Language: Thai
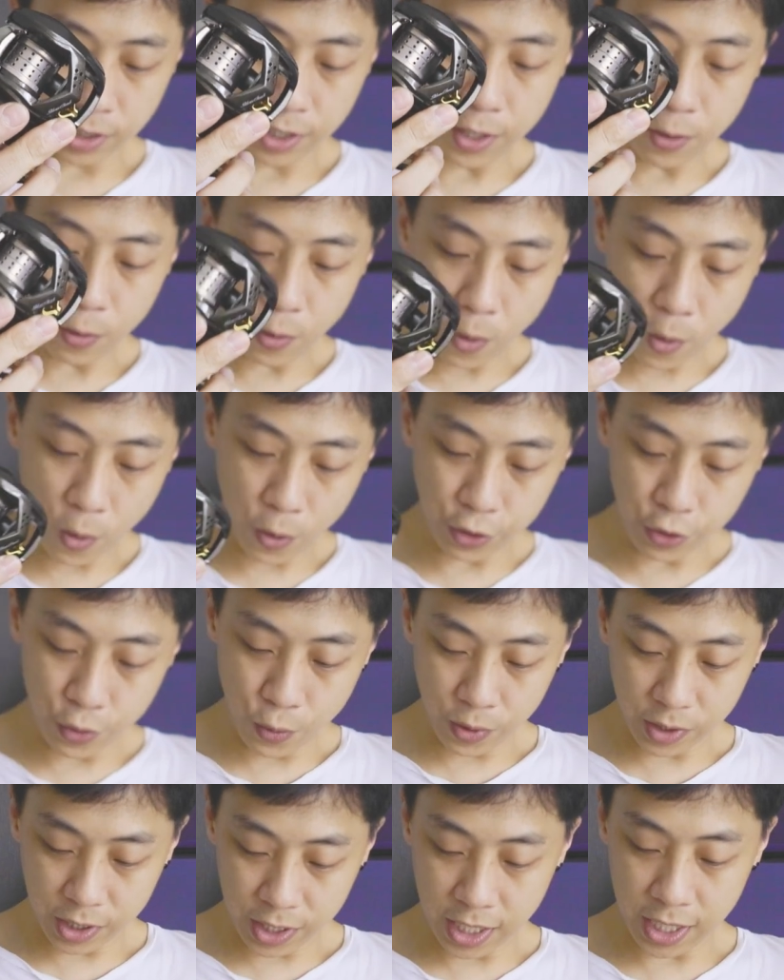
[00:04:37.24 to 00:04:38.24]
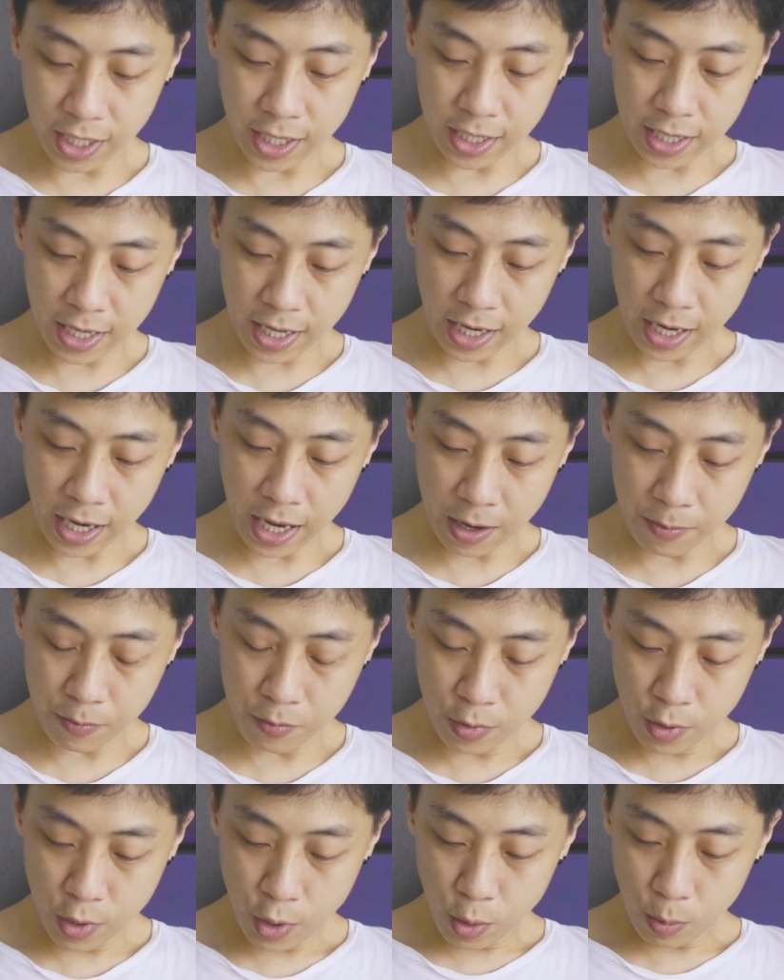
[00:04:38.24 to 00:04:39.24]
ฮิโรยุกินะครับ
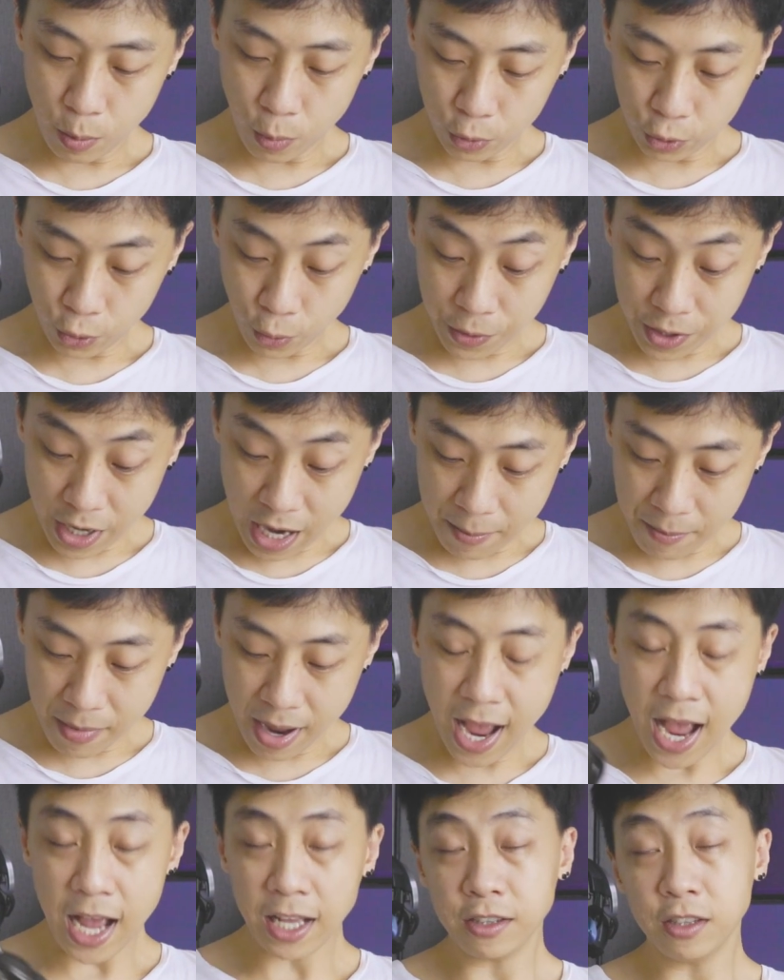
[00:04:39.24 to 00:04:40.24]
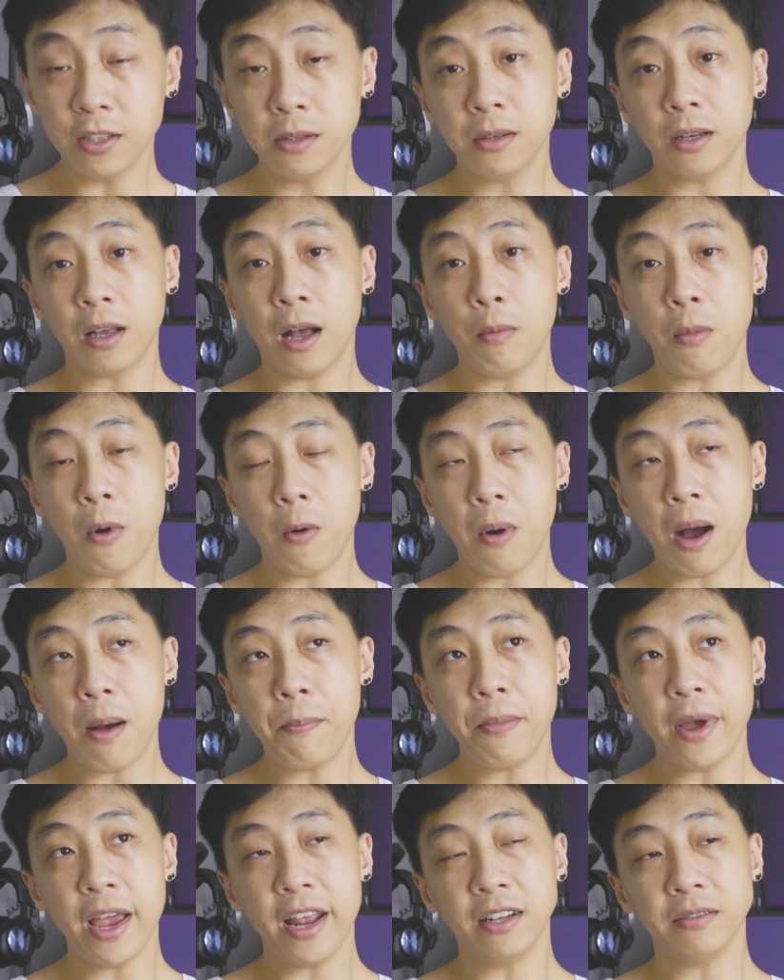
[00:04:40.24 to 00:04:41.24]
โมโตยาม่าซึ่งเขาบอกว่า
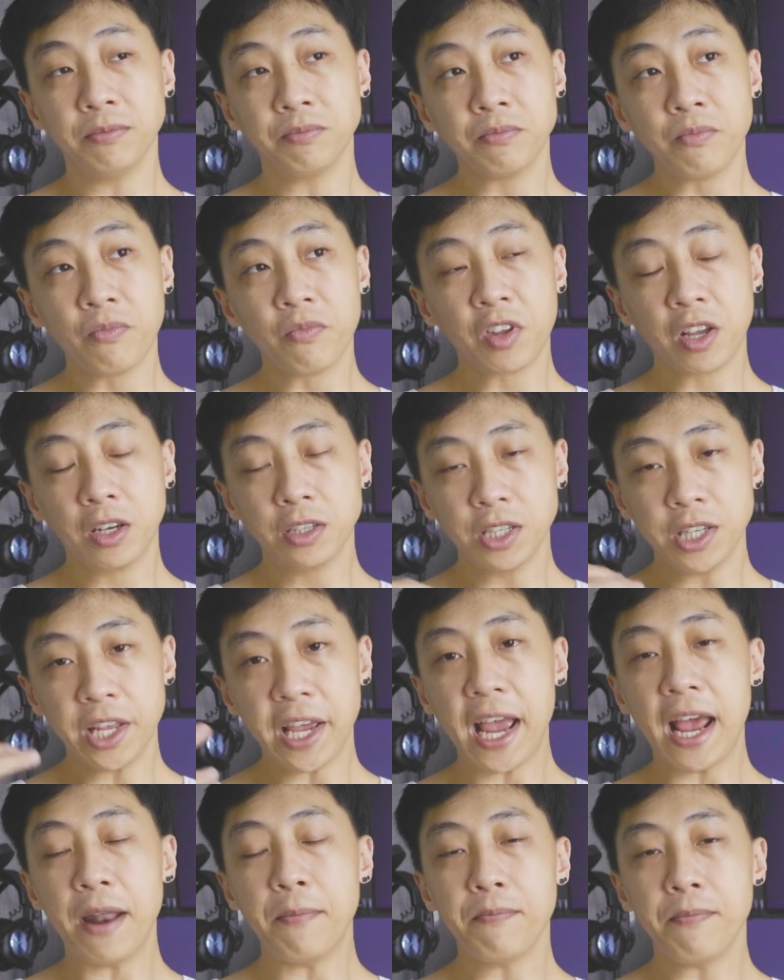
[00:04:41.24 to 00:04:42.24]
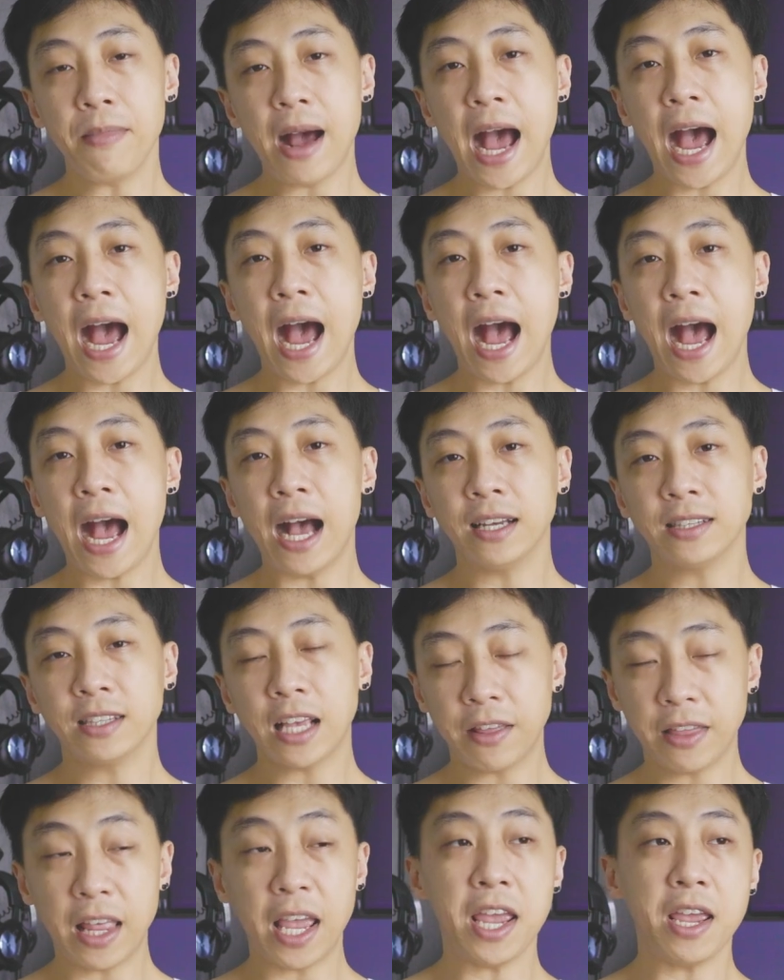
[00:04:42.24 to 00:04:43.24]
เป็นเซียนปลาส
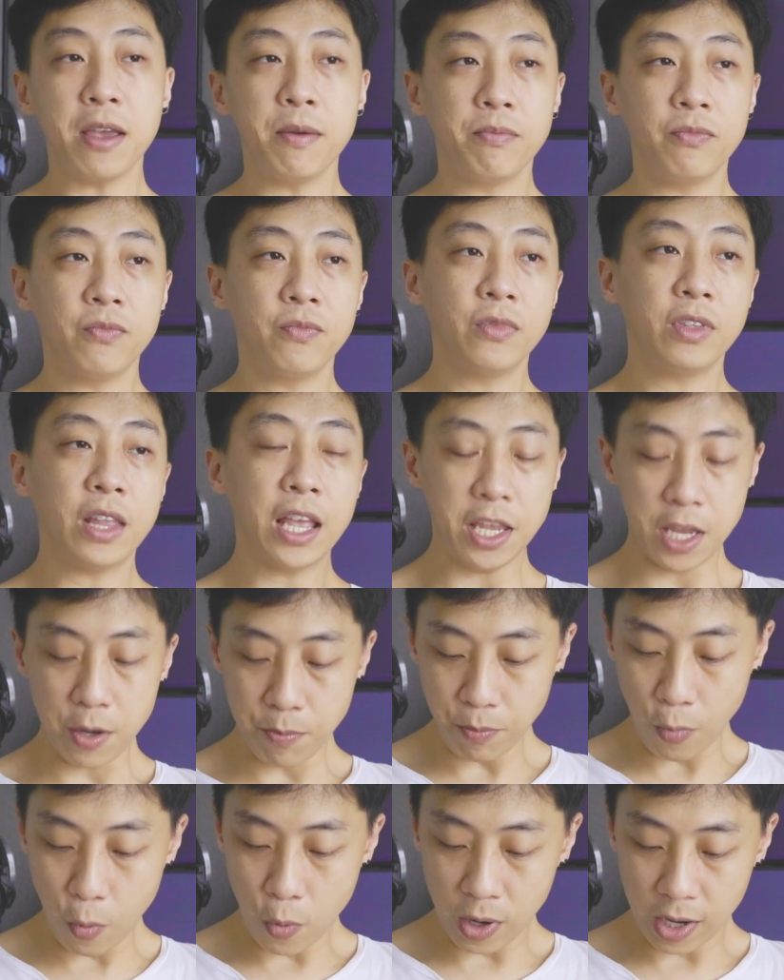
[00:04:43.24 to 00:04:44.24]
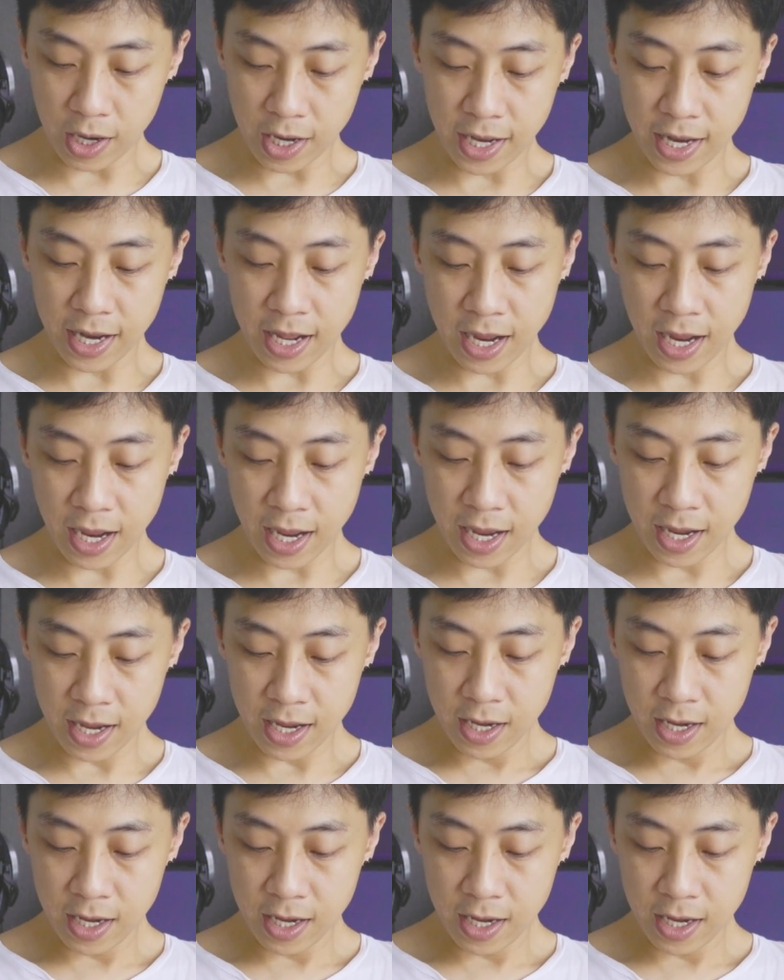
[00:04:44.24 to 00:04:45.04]
ตรีมในญี่ปุ่นเลยนะฮะ